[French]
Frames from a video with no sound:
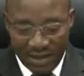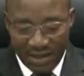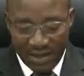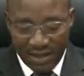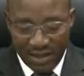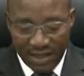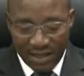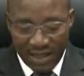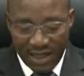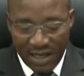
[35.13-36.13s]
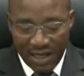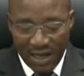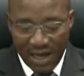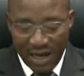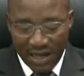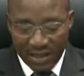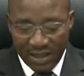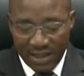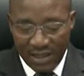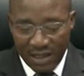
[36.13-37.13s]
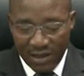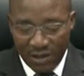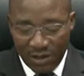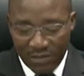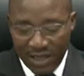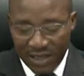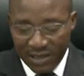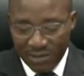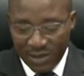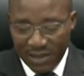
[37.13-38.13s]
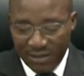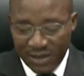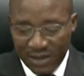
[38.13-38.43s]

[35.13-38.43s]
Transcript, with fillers: à qui il incombe la responsabilité de promouvoir